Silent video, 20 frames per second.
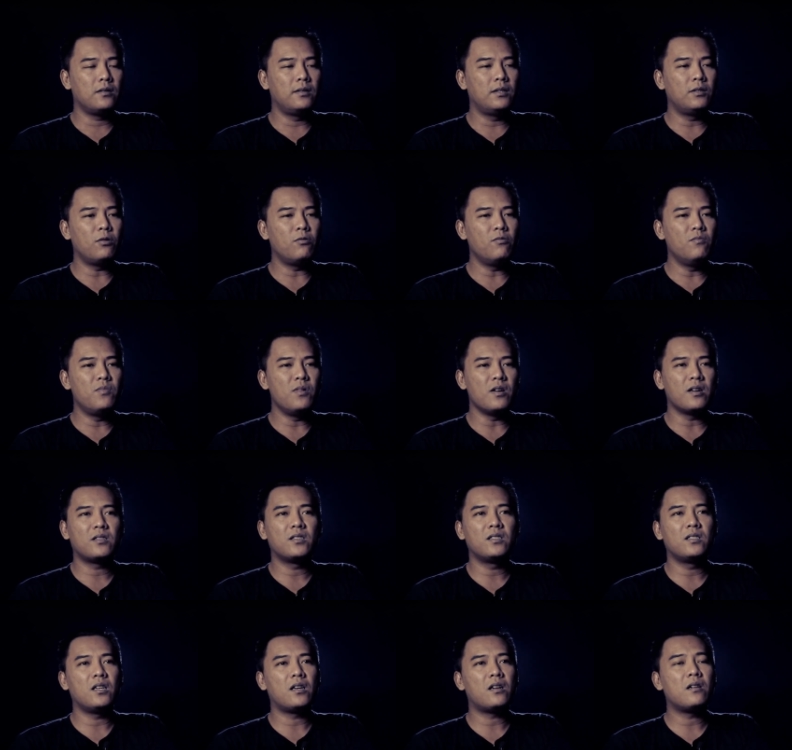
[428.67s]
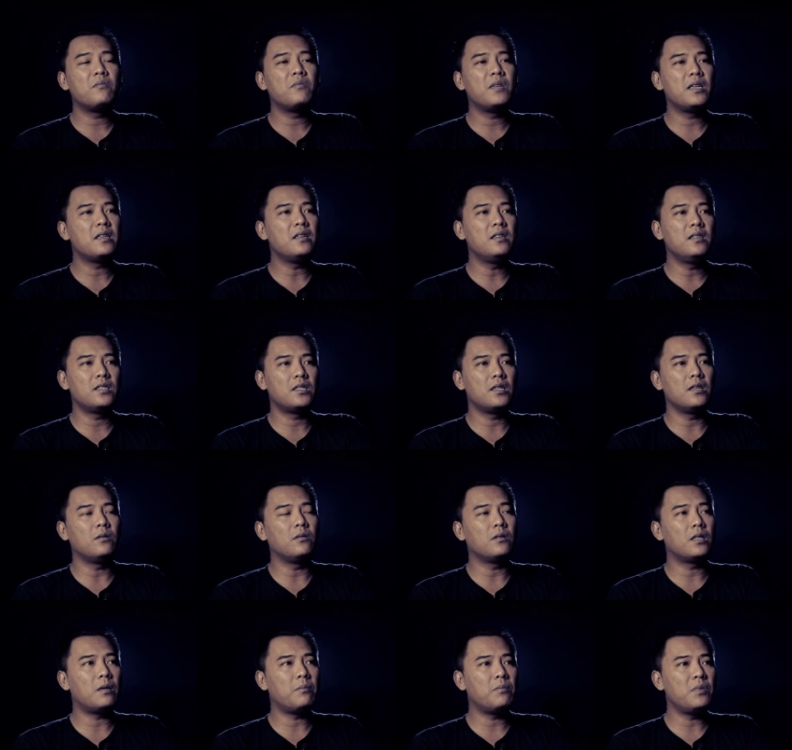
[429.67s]
coba secara medis
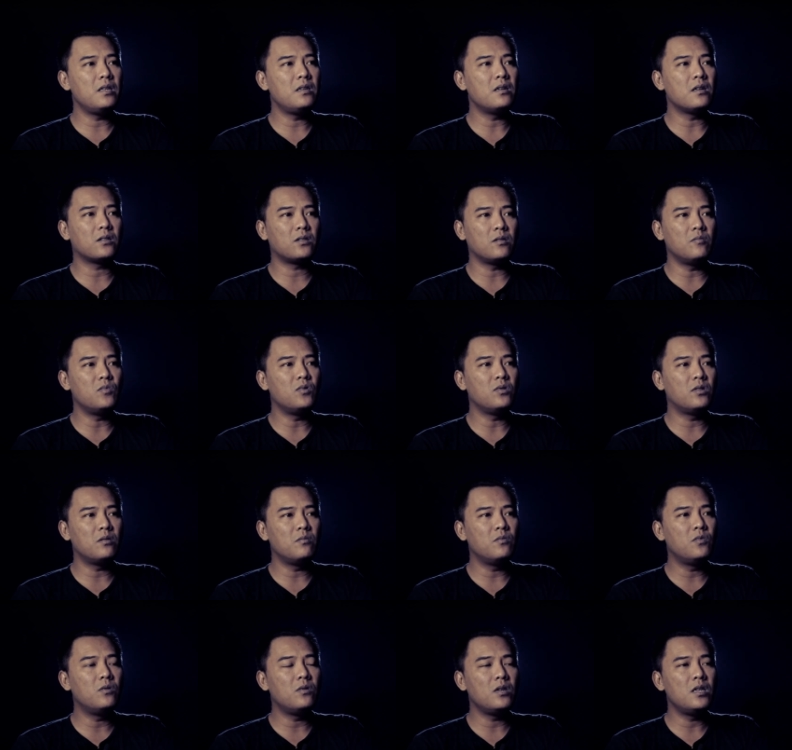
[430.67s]
gitu tapi nggak sembuh sembuh